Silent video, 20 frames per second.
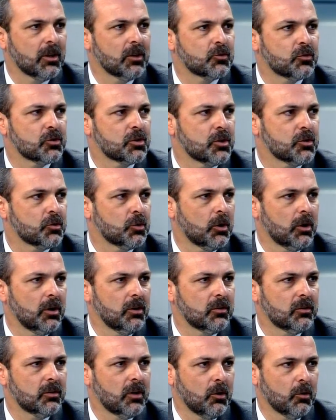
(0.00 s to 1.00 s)
dar
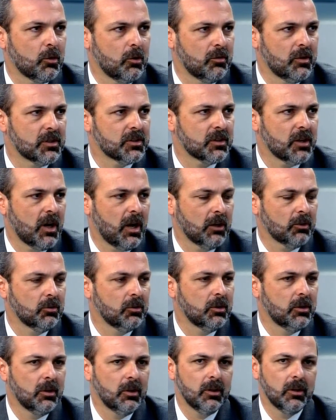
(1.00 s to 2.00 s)
sugestões, tenho conversado,
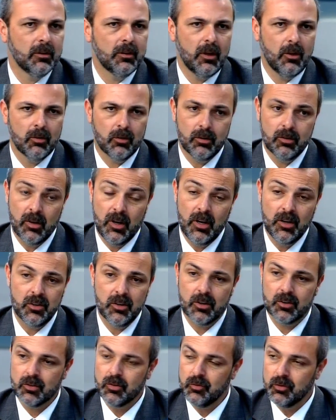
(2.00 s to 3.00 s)
tenho
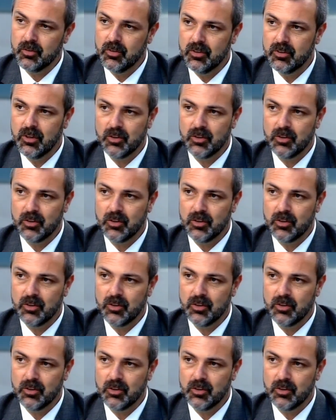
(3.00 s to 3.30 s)
presente. Acho que se vocês